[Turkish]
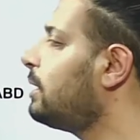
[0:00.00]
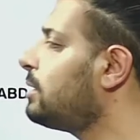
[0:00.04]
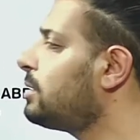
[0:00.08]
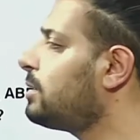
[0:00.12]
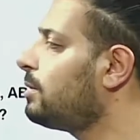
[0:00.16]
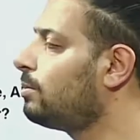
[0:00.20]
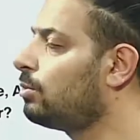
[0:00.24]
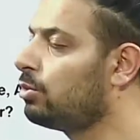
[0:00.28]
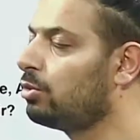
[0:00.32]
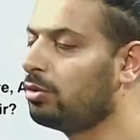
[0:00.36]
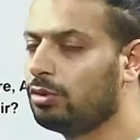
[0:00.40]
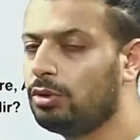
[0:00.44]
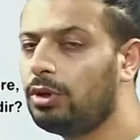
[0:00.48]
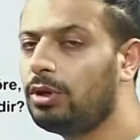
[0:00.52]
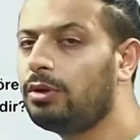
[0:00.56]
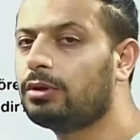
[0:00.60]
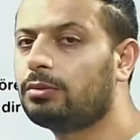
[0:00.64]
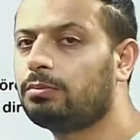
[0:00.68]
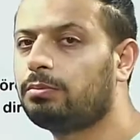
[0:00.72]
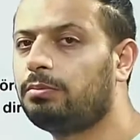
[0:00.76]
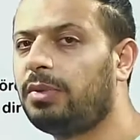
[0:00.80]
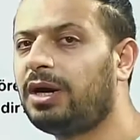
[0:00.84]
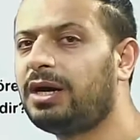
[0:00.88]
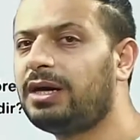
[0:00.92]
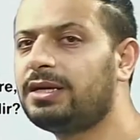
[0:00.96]
nasıl bulunuyor? Evet
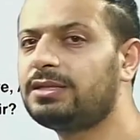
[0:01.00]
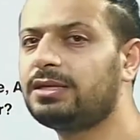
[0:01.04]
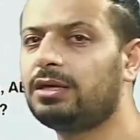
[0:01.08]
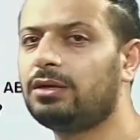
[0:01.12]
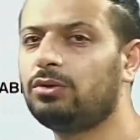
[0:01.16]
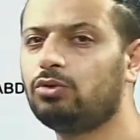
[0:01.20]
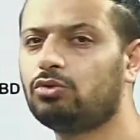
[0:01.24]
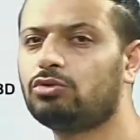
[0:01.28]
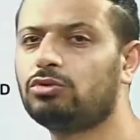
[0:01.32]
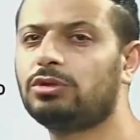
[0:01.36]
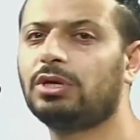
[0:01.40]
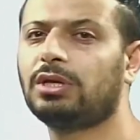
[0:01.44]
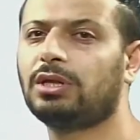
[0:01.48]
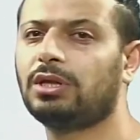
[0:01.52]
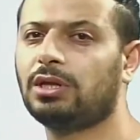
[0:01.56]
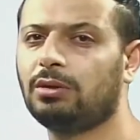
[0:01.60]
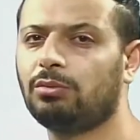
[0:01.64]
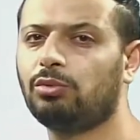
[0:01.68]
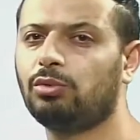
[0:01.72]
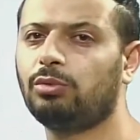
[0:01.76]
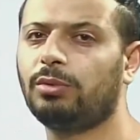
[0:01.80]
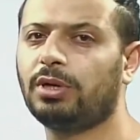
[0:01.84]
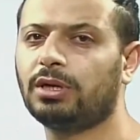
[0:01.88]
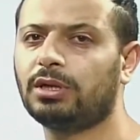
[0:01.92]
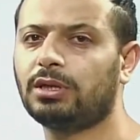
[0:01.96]
bazen yüksekliği
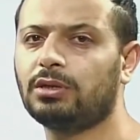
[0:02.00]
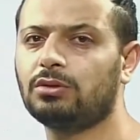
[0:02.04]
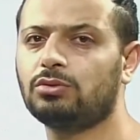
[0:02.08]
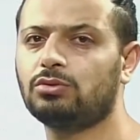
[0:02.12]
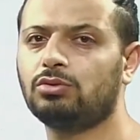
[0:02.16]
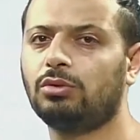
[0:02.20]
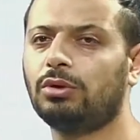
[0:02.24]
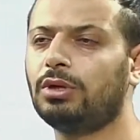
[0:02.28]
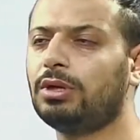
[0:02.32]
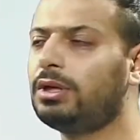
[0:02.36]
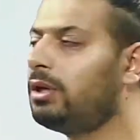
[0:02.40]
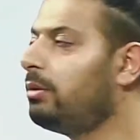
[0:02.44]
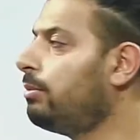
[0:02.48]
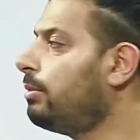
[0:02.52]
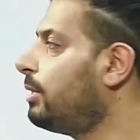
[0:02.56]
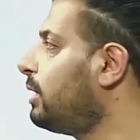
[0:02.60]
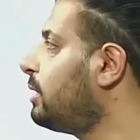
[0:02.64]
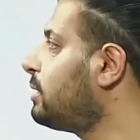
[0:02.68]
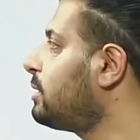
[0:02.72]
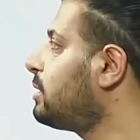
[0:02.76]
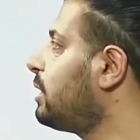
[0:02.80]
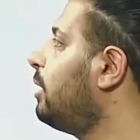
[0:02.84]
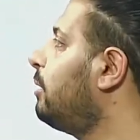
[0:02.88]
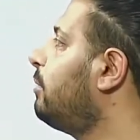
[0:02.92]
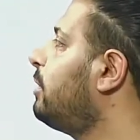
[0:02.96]
bulmakta
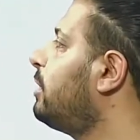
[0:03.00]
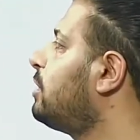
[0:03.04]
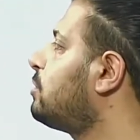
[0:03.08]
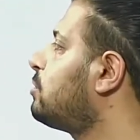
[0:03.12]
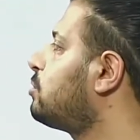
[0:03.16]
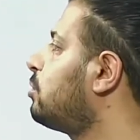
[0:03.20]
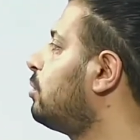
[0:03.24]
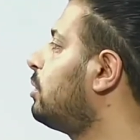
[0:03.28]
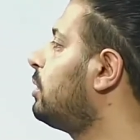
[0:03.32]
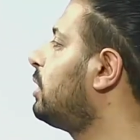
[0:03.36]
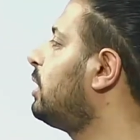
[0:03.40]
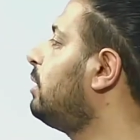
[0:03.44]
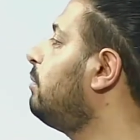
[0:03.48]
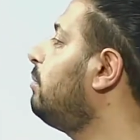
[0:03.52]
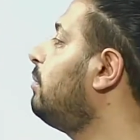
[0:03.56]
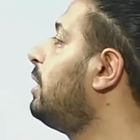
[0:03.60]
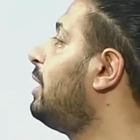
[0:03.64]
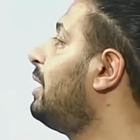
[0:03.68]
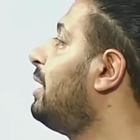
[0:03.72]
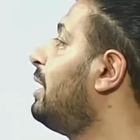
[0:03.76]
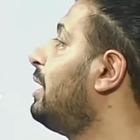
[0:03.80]
zorlanabiliriz. Hemen söyleyelim.